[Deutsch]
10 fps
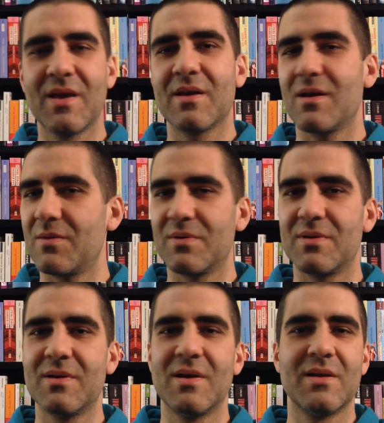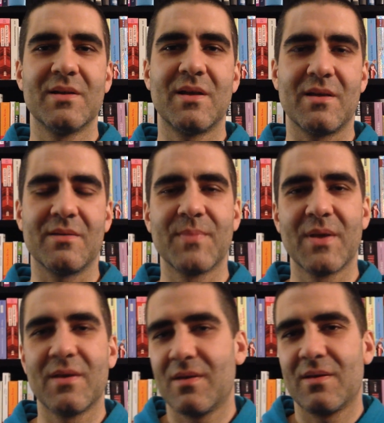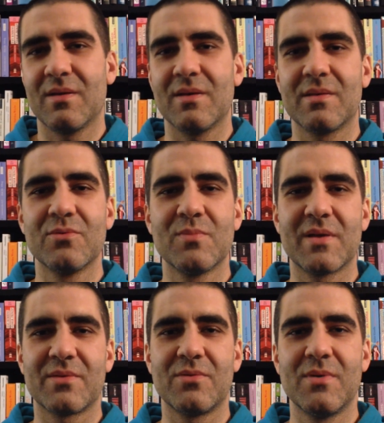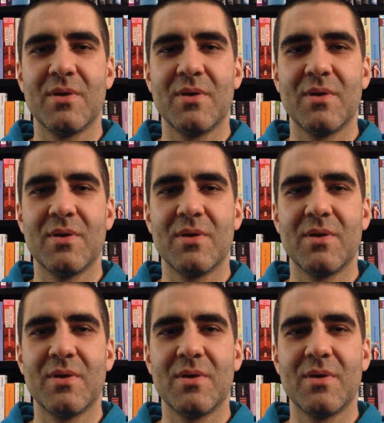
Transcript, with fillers: Aber naja, ist nun mal so.